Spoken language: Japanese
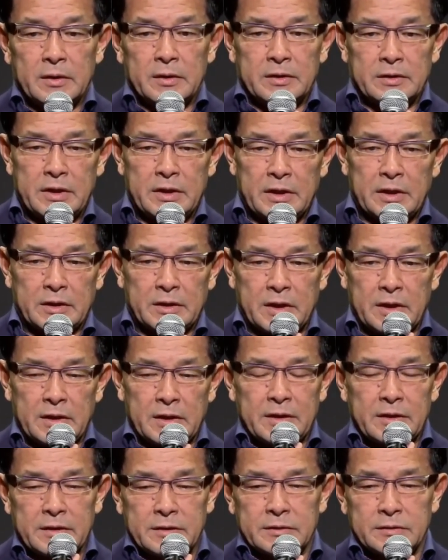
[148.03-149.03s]
誰
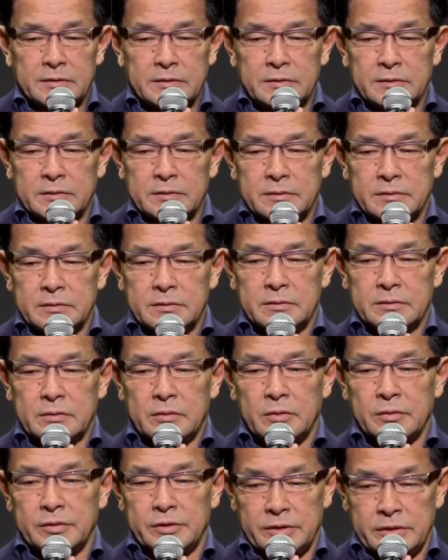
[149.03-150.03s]
かあの
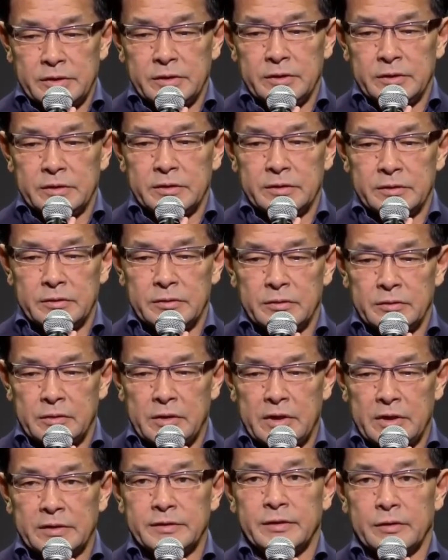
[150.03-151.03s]
工事と
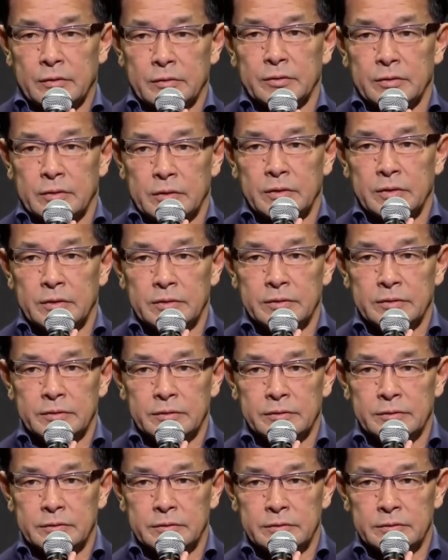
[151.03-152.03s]
やらせろと
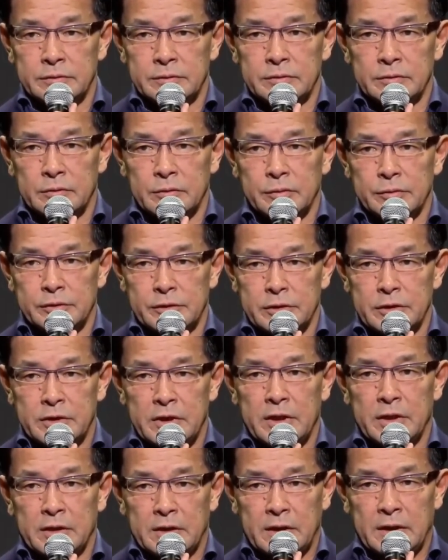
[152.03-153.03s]
いう工事に
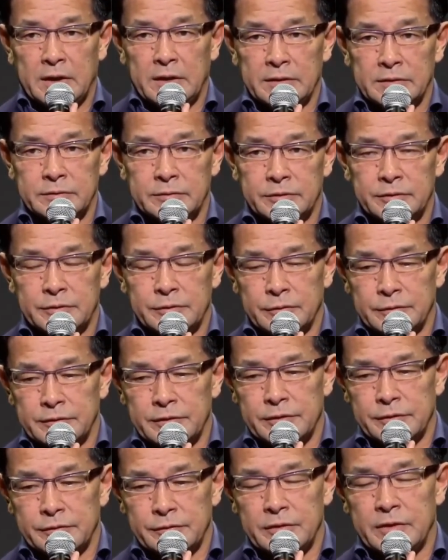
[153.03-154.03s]
誰かうちの
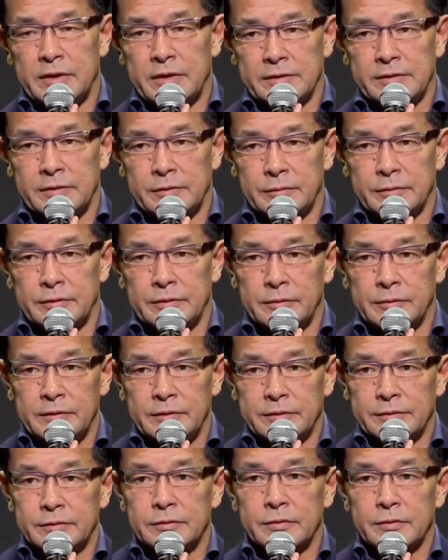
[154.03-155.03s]
選手とやらせろってこ
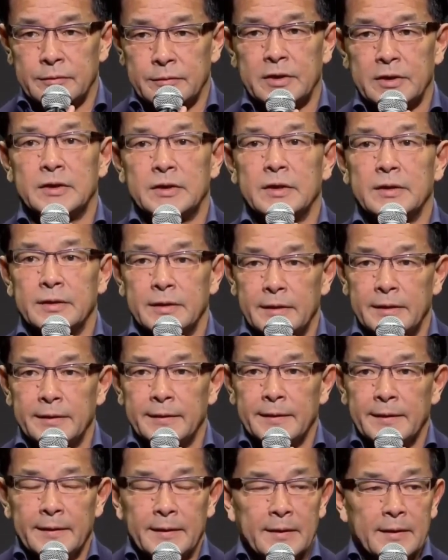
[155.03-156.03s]
とはずっと言われてたんで、
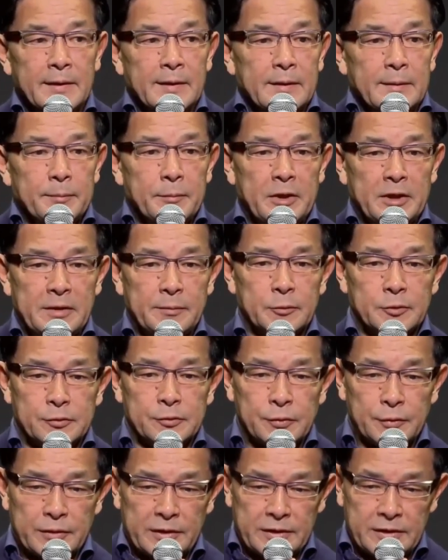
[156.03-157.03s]
まあ、でも
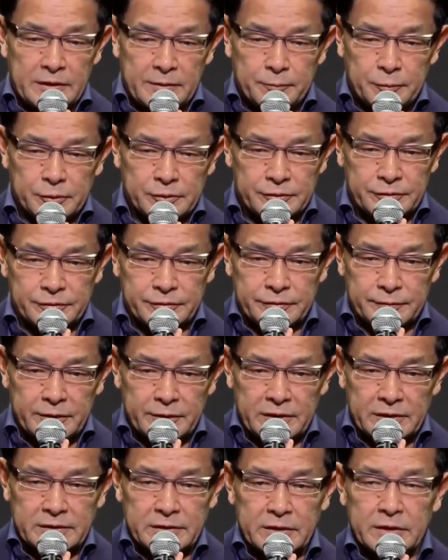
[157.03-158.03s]
そうやって一歩ずつ積
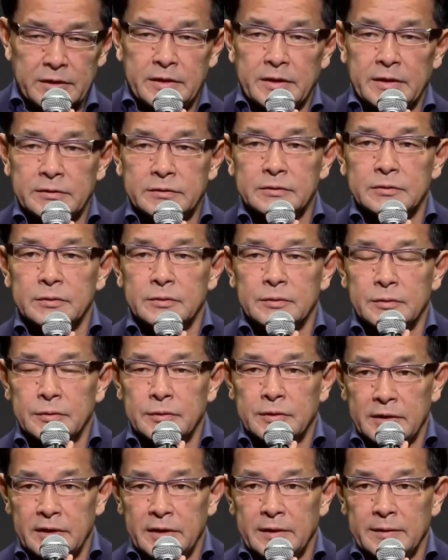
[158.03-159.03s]
み重ねていくこ
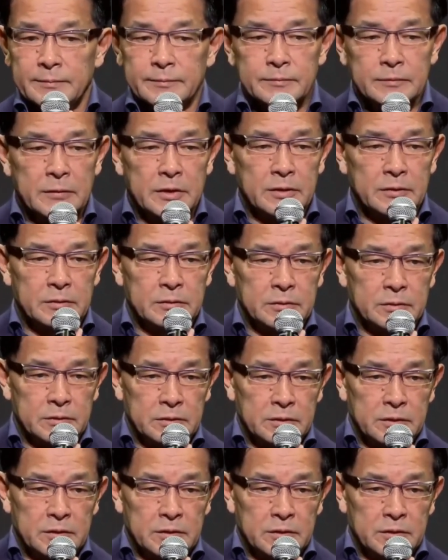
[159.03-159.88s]
とで、まあの